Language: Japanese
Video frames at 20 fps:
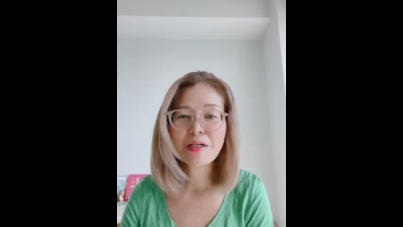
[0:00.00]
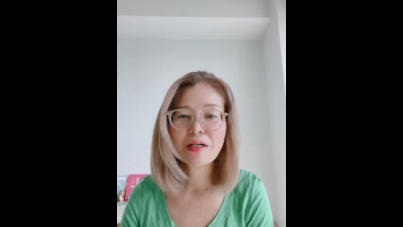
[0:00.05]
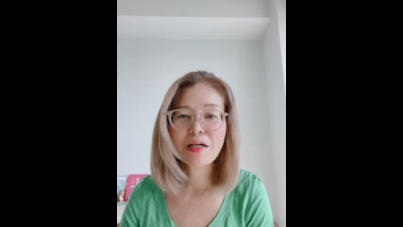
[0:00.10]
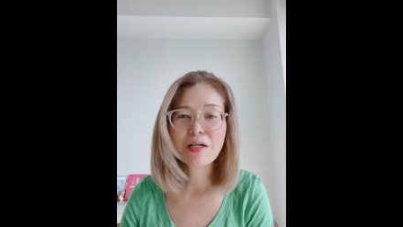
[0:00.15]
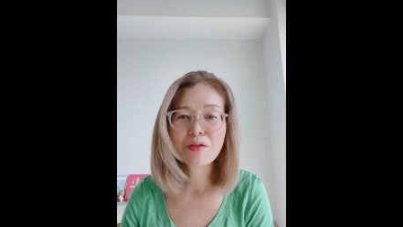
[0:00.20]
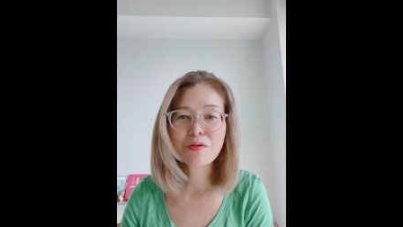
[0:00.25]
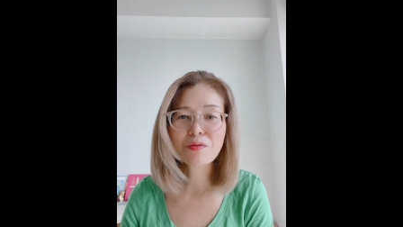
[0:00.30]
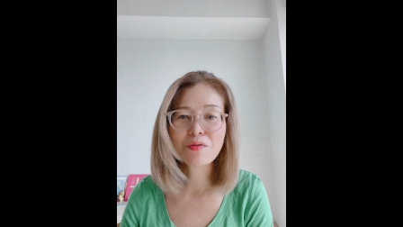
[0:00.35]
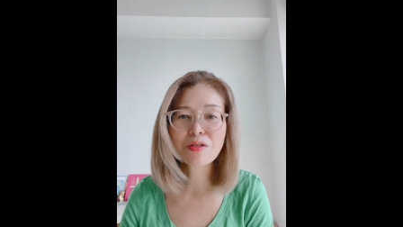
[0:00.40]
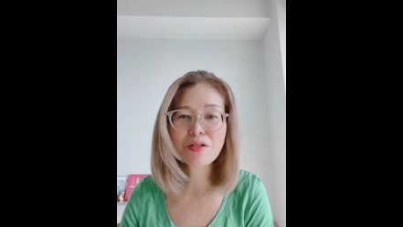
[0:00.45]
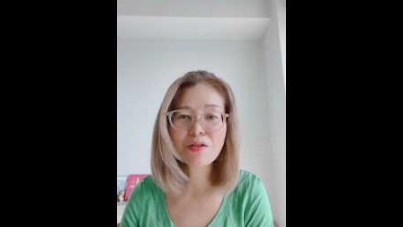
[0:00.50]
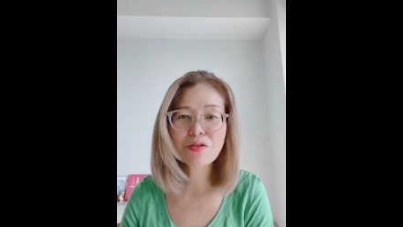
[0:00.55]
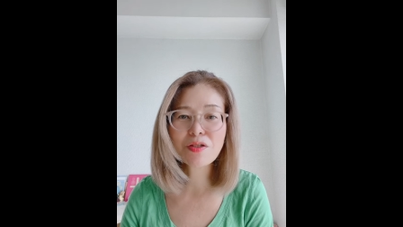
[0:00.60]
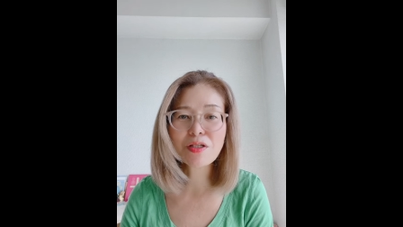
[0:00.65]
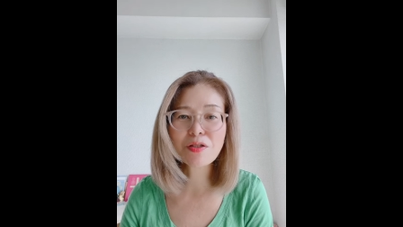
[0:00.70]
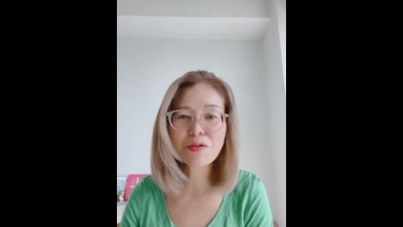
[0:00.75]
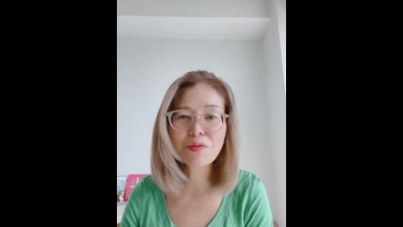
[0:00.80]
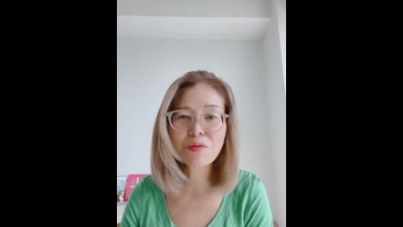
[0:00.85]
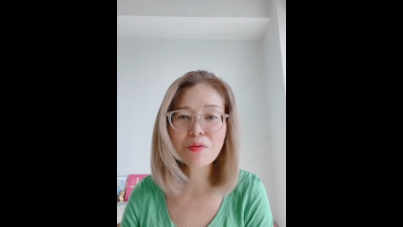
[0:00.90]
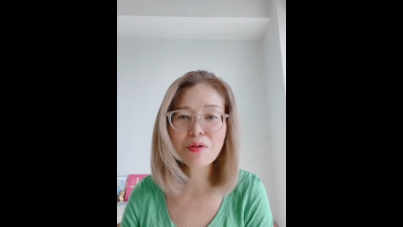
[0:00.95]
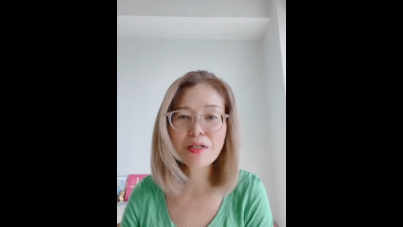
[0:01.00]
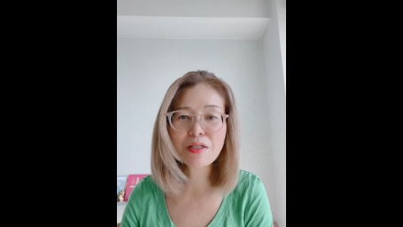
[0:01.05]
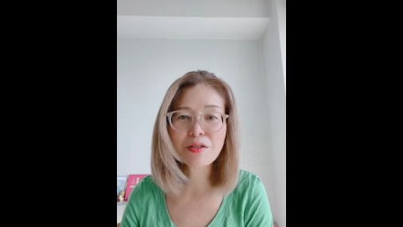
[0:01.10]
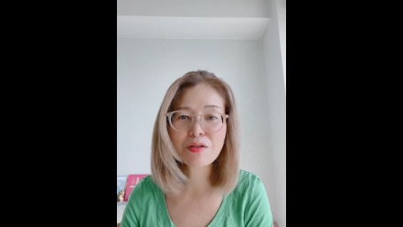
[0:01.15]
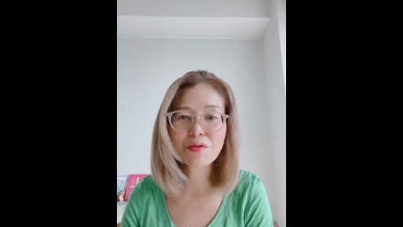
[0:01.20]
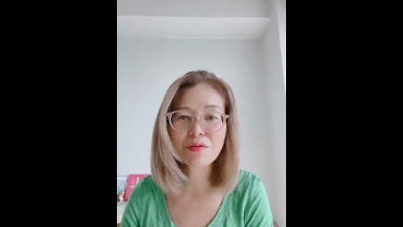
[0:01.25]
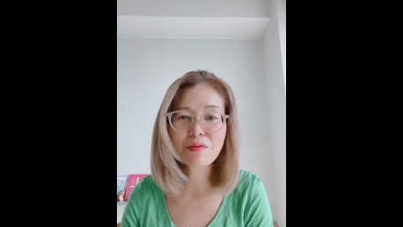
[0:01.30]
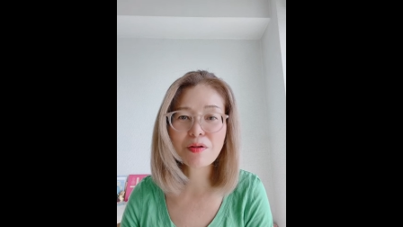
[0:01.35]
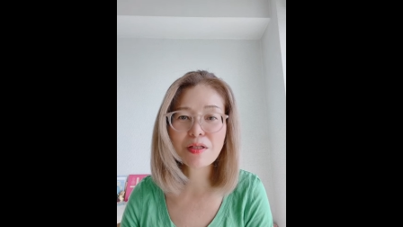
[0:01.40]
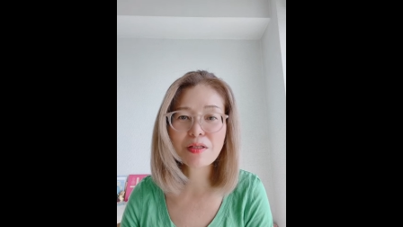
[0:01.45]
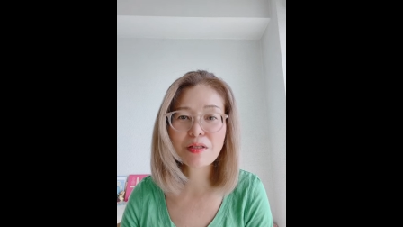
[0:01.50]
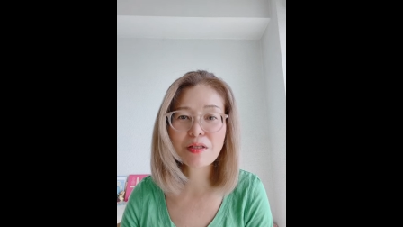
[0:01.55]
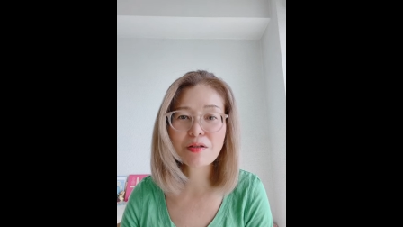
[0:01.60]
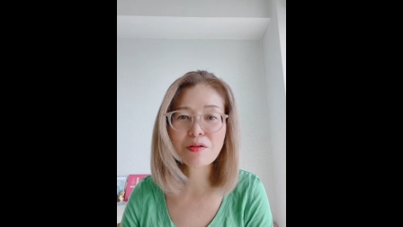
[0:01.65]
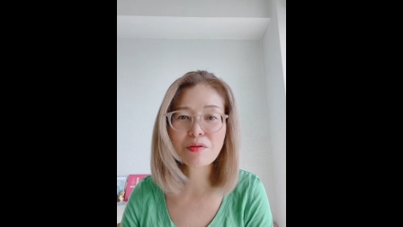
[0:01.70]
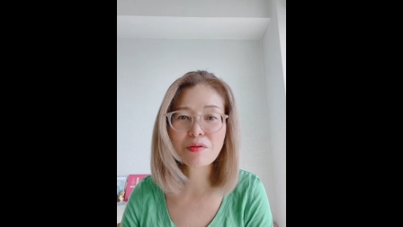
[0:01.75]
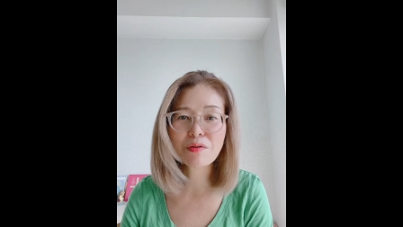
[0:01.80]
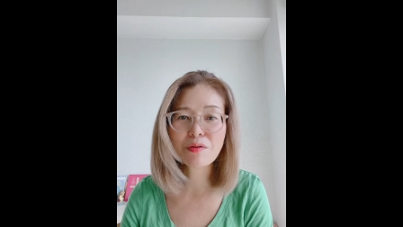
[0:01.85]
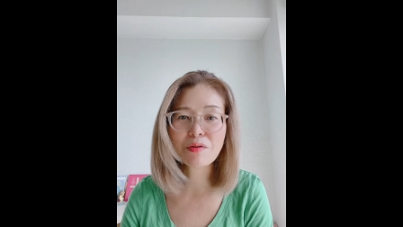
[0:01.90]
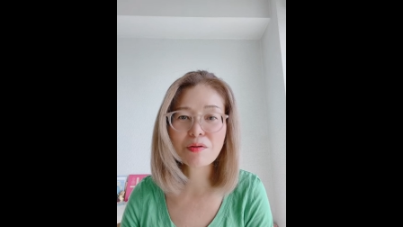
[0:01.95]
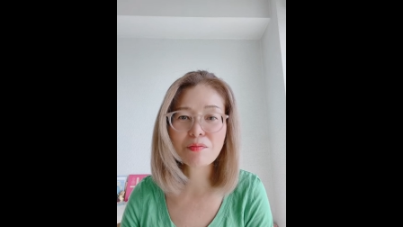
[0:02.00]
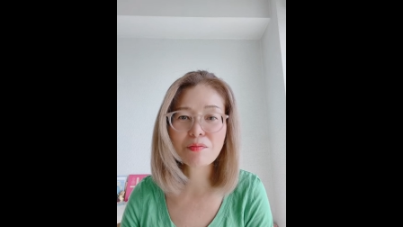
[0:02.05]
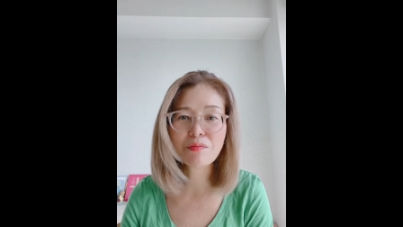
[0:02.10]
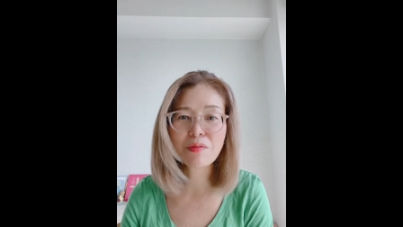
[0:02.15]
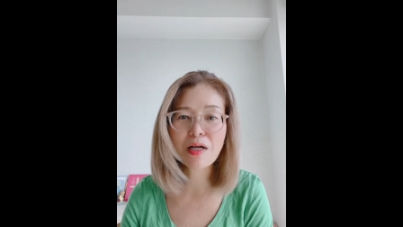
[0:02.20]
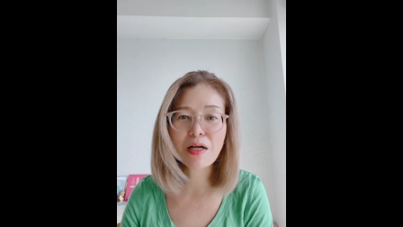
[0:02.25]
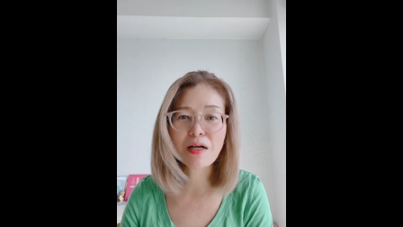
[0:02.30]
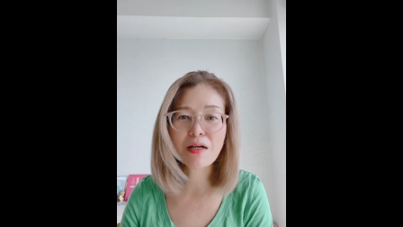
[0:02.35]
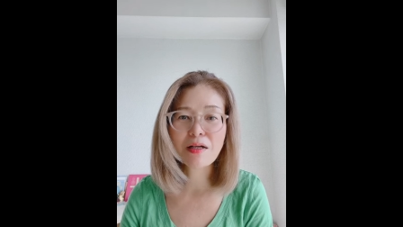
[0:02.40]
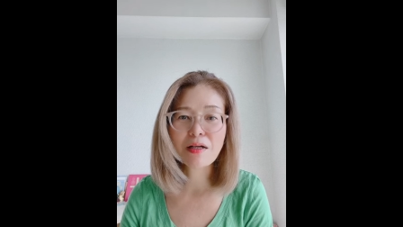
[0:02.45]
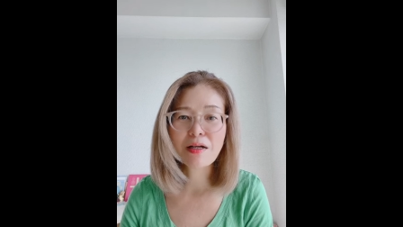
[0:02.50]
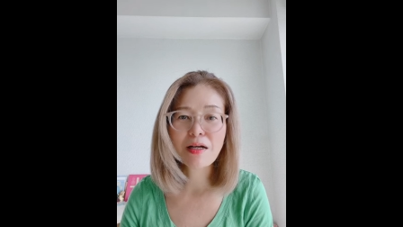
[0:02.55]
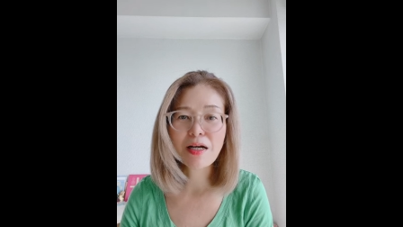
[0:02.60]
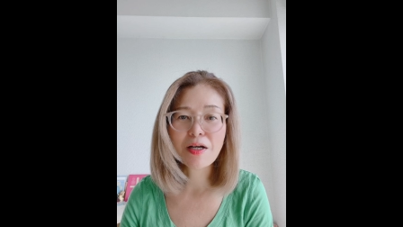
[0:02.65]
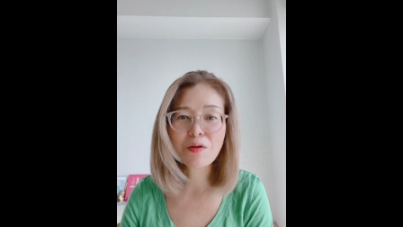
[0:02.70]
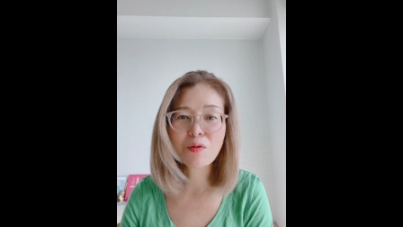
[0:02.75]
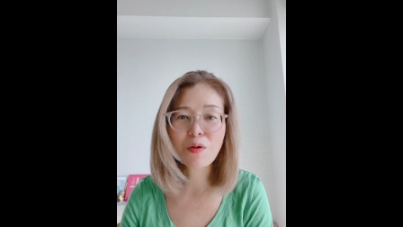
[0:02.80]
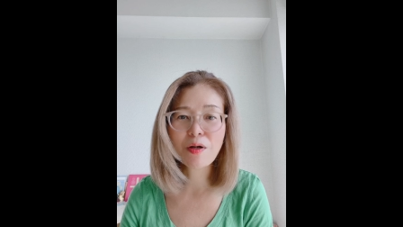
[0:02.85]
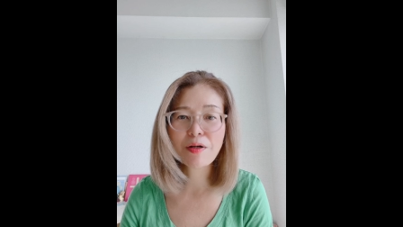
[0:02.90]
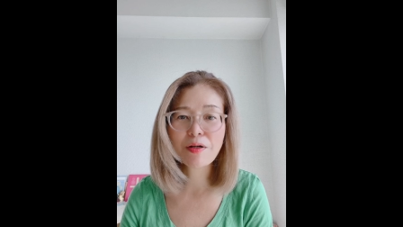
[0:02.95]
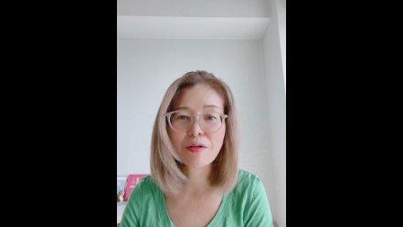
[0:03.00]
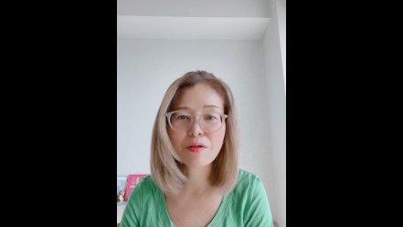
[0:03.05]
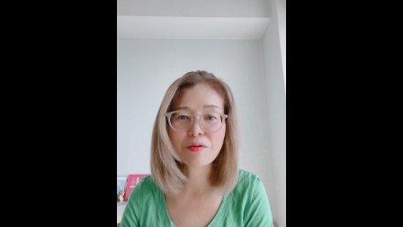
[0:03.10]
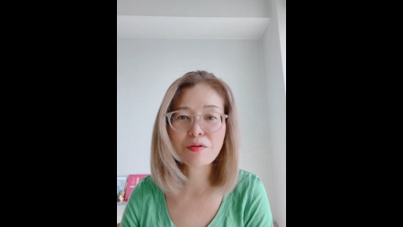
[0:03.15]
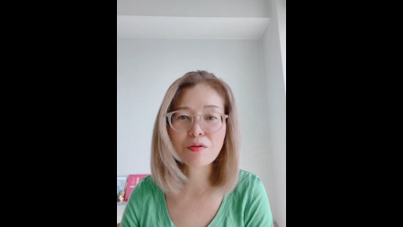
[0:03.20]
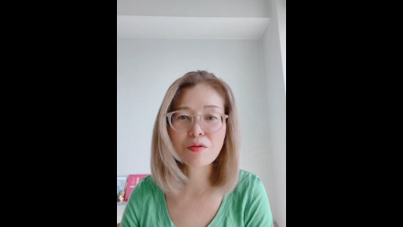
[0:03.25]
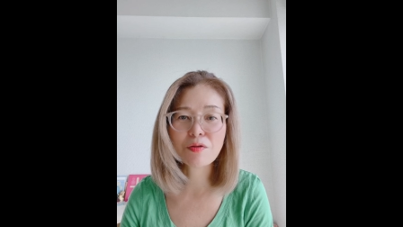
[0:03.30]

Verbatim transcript: あの私がソファーに座ってるとまあアロハ